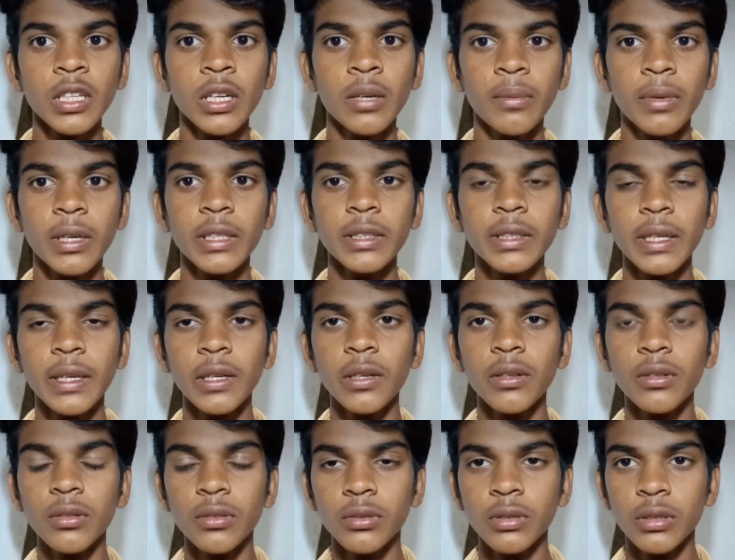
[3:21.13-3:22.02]
हमारे
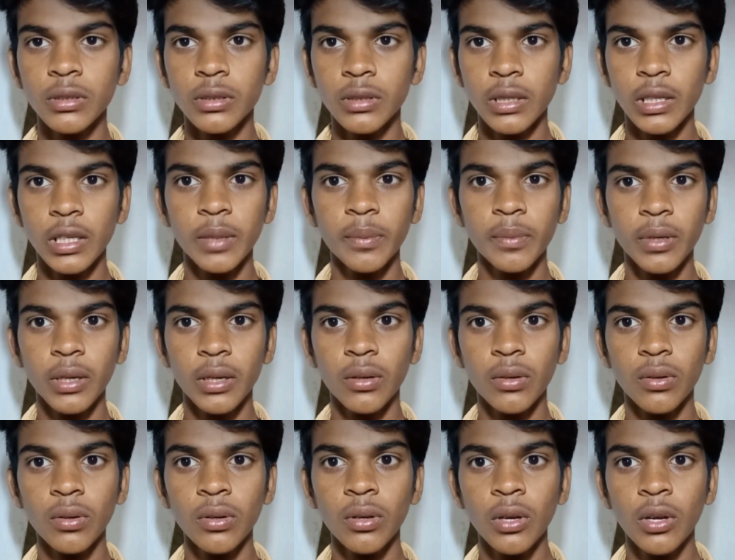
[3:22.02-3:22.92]
चैनल को सब्सक्राइब कर
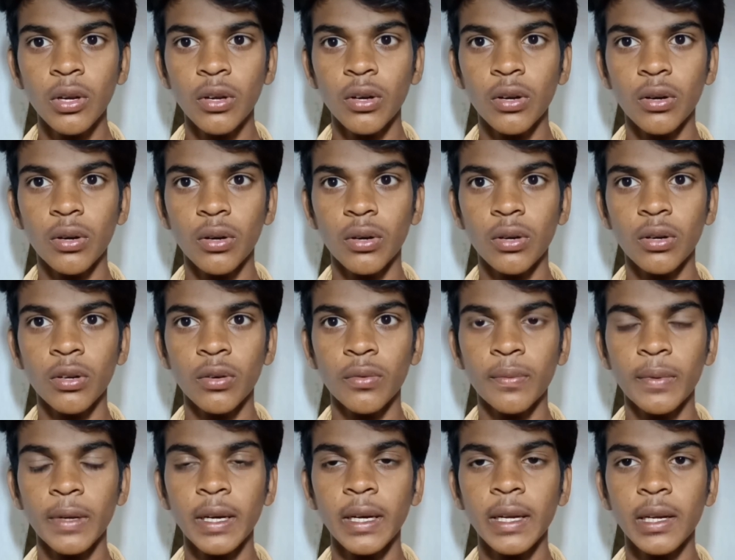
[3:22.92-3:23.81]
लो और
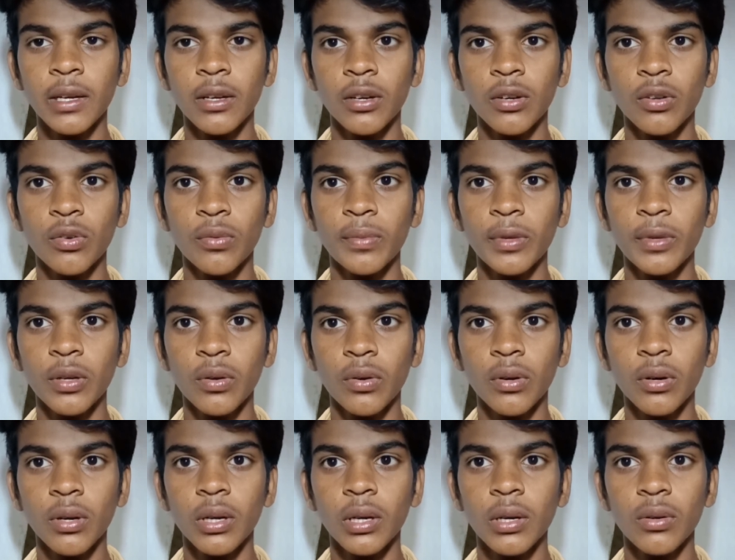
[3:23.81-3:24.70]
बेल आइकन को भी
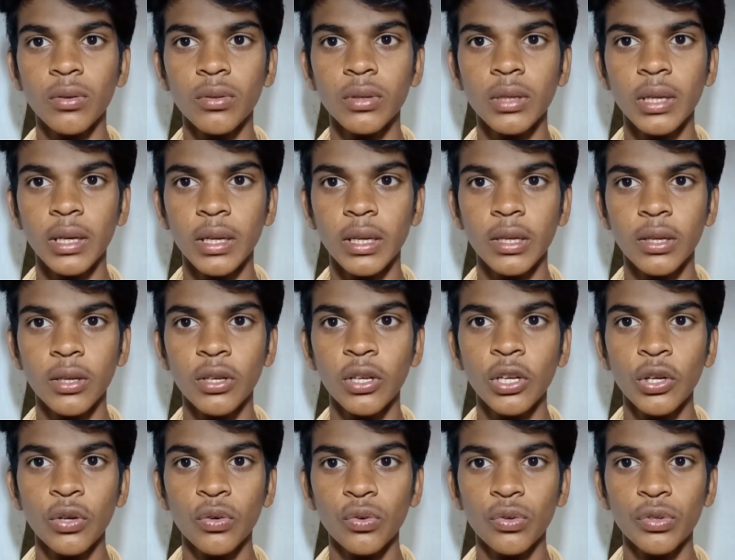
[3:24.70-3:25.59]
ऑन कर लो ताकि
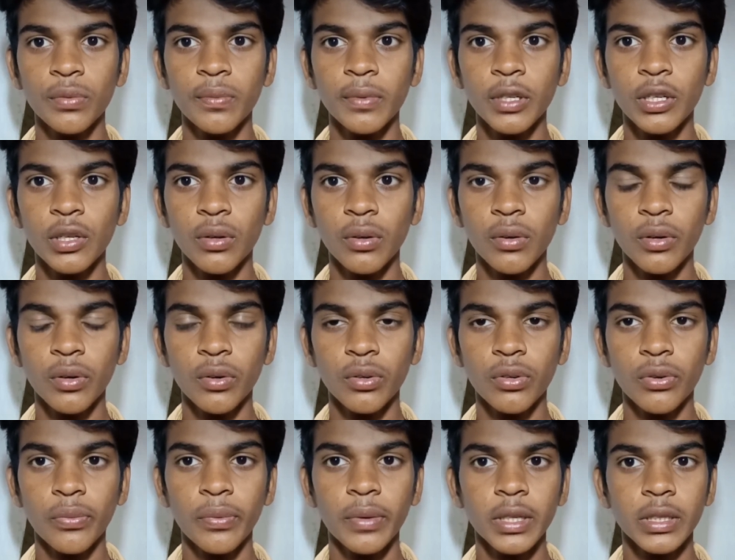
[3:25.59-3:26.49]
उस वीडियो का
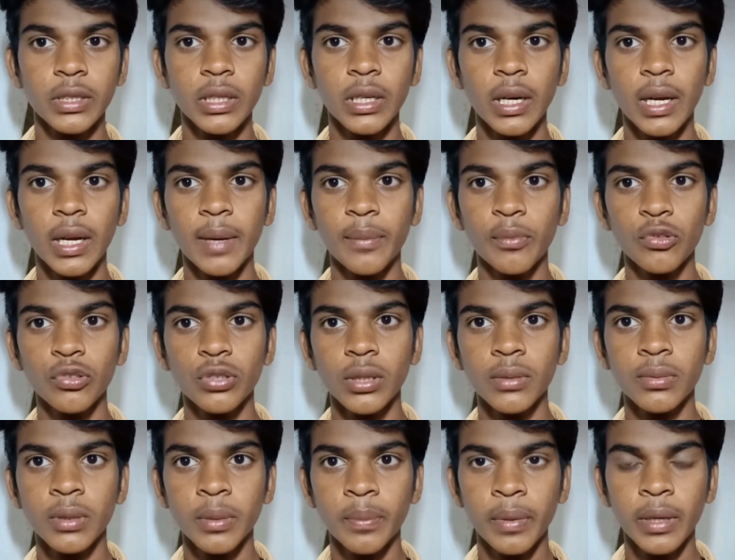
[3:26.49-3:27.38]
नोटिफिकेशन आपको
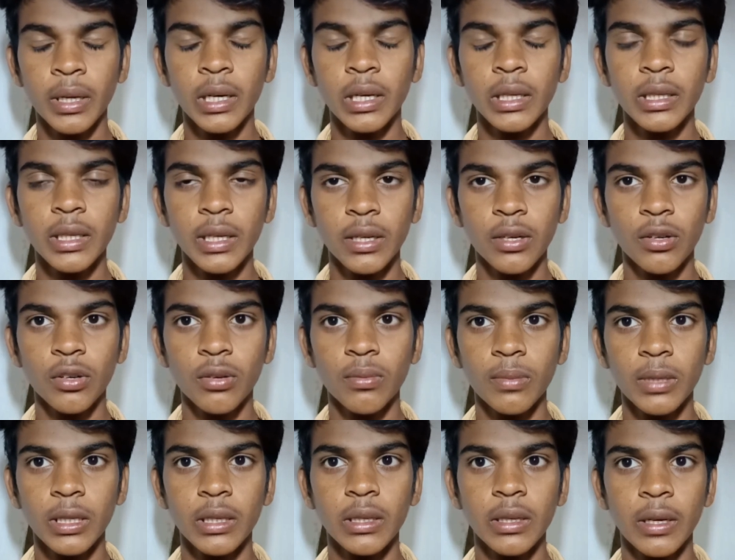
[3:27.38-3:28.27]
सबसे पहले देखने
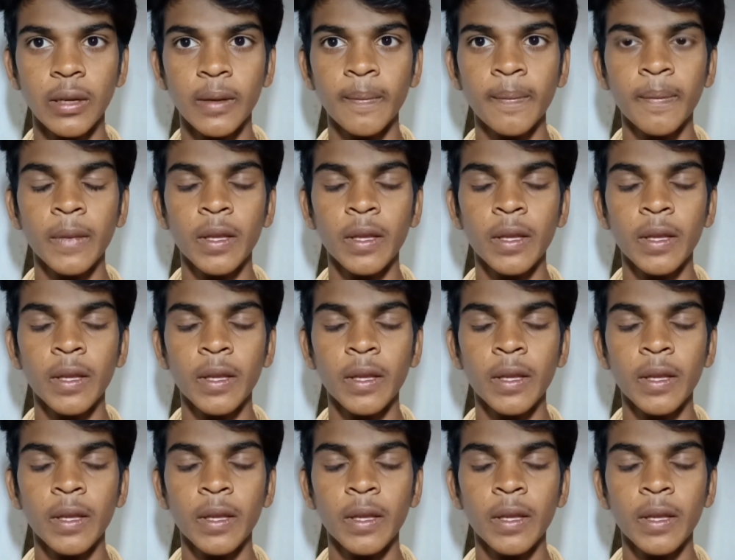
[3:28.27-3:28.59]
को मिल जाए